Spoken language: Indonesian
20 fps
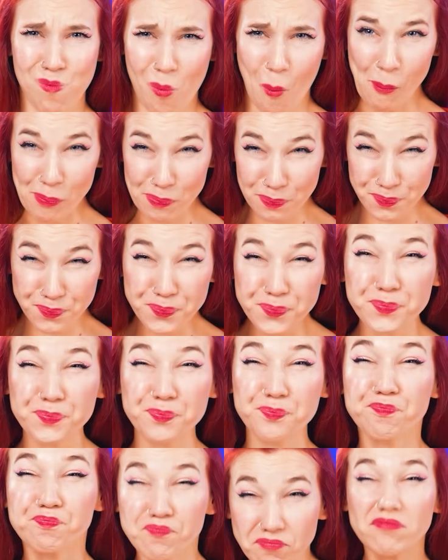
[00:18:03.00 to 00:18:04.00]
Oh,
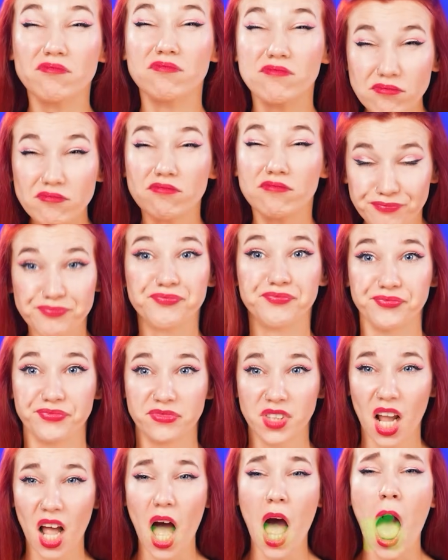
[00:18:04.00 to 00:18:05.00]
sepertinya dia tidak baik-baik
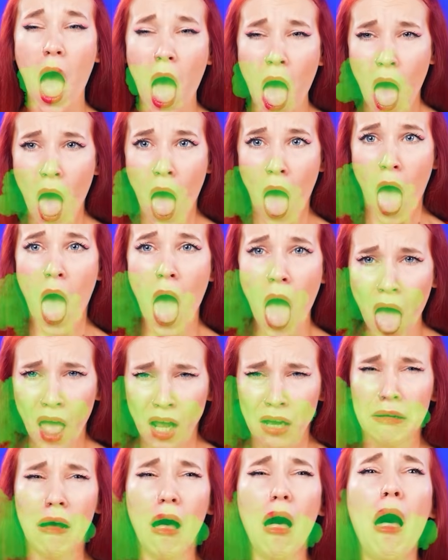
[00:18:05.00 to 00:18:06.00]
saja. Aku
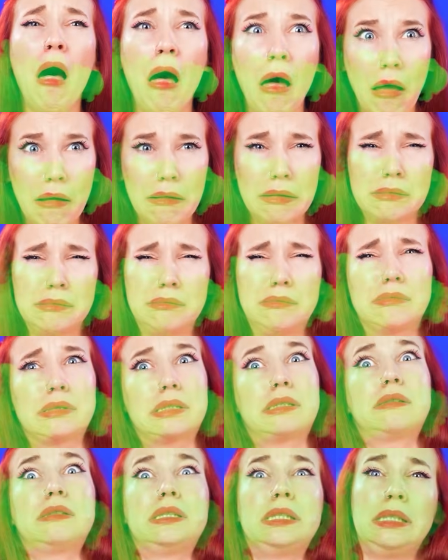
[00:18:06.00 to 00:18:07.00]
takut membayangkan apa yang
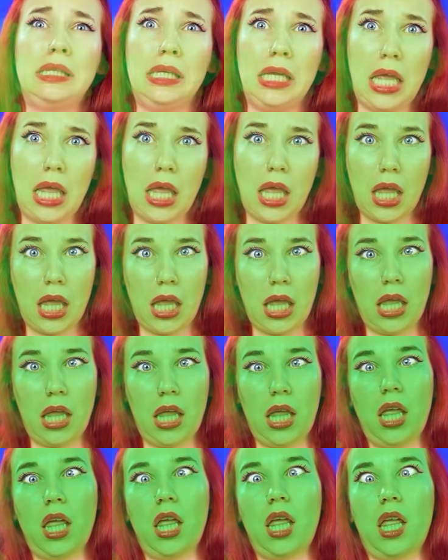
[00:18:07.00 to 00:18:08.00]
akan terjadi.
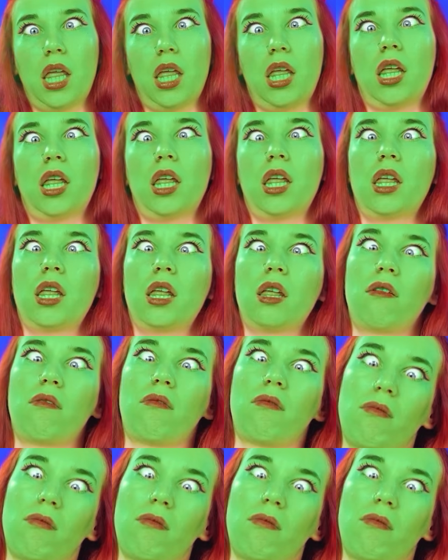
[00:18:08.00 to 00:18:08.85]
Emma jadi hijau.